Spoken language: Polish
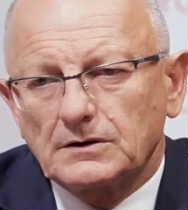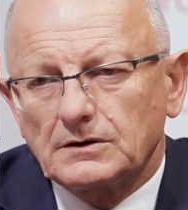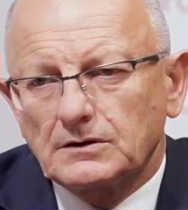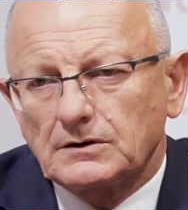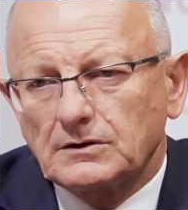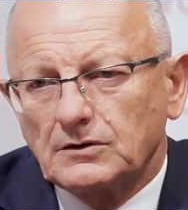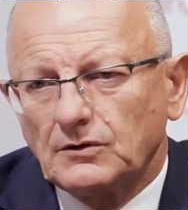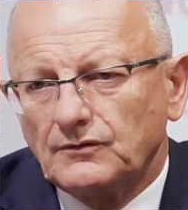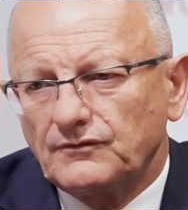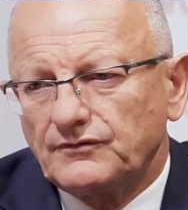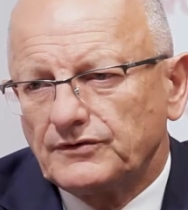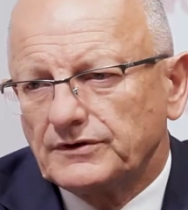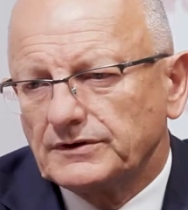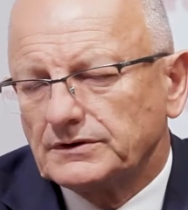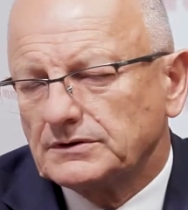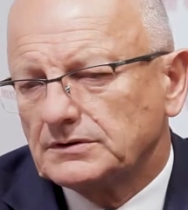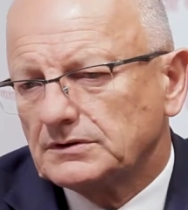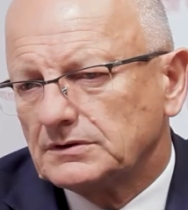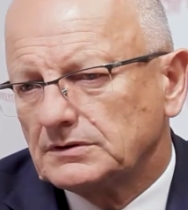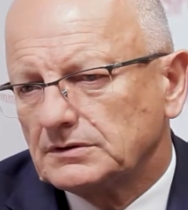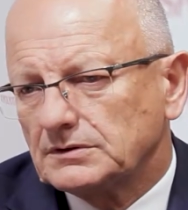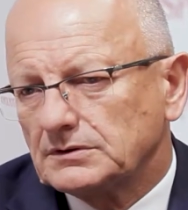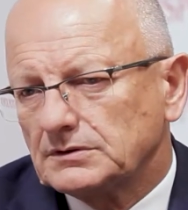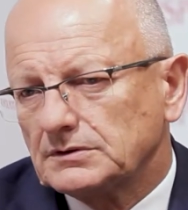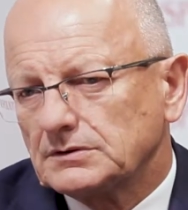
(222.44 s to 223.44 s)

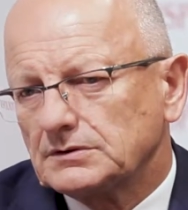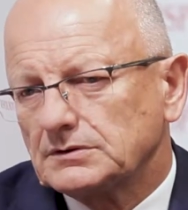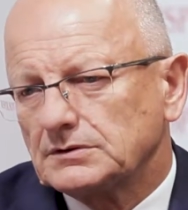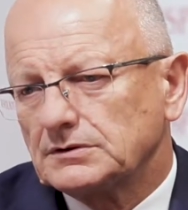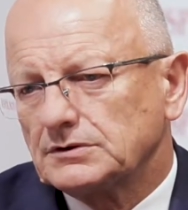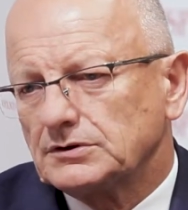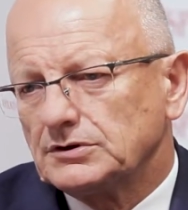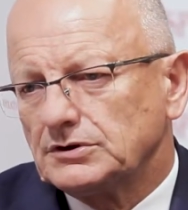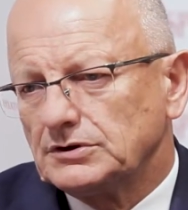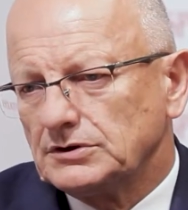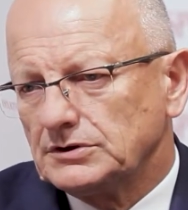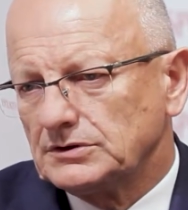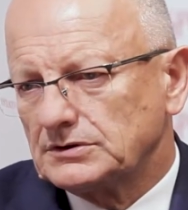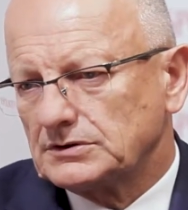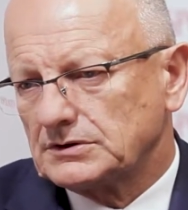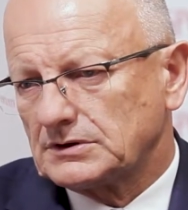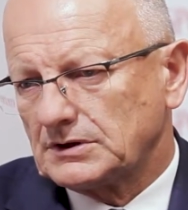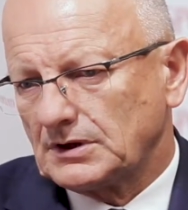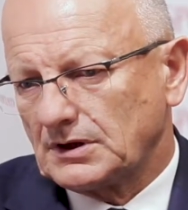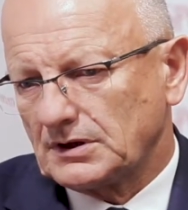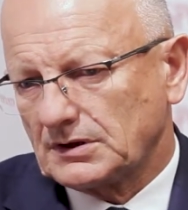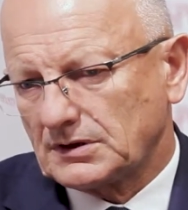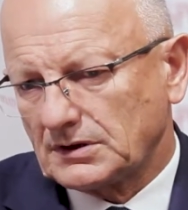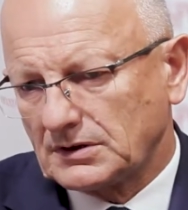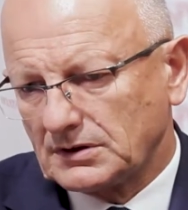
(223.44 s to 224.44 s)
Konflikty i
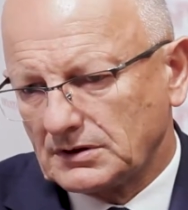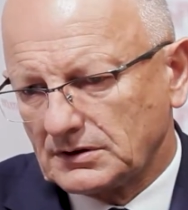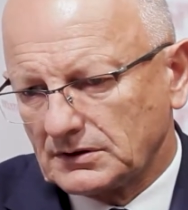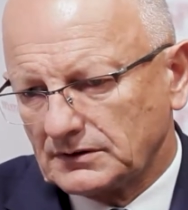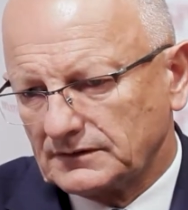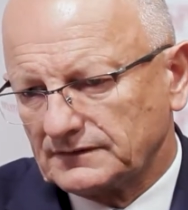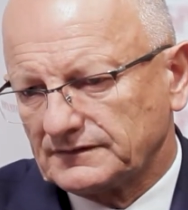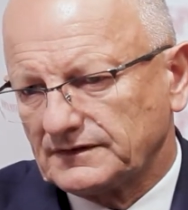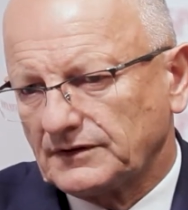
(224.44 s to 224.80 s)
tak e,